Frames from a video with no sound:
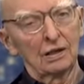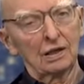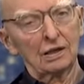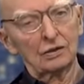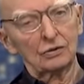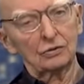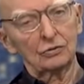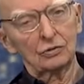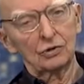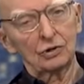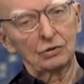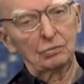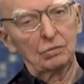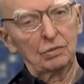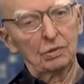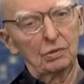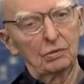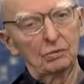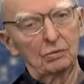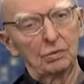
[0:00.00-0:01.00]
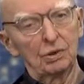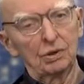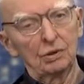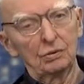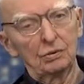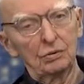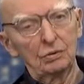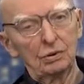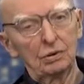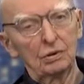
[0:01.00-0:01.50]
na którym
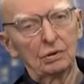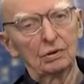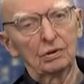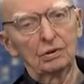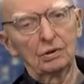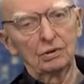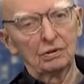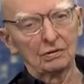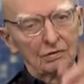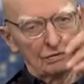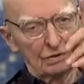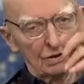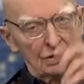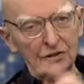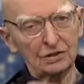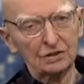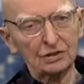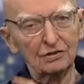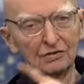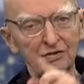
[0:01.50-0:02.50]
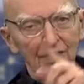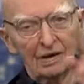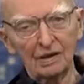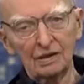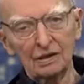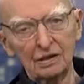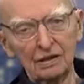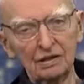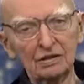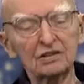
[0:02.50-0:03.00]
był
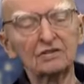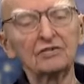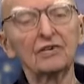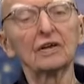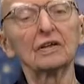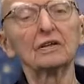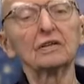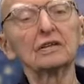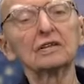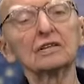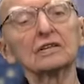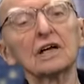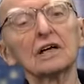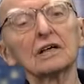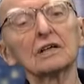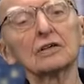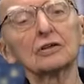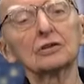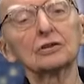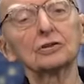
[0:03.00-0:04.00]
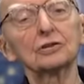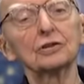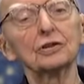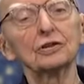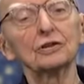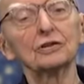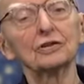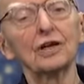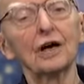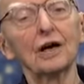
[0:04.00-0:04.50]
wyrysowany święty znak
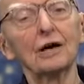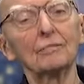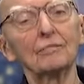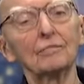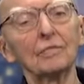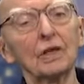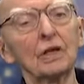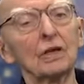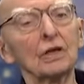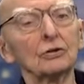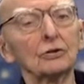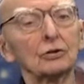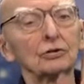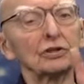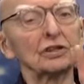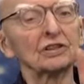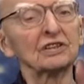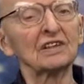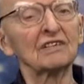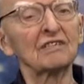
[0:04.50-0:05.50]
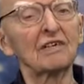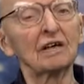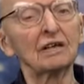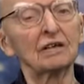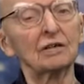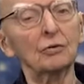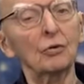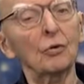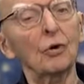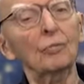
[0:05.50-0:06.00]
krzyża. To się
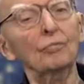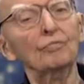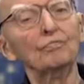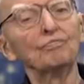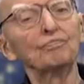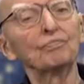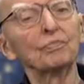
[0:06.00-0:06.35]
zawaliło.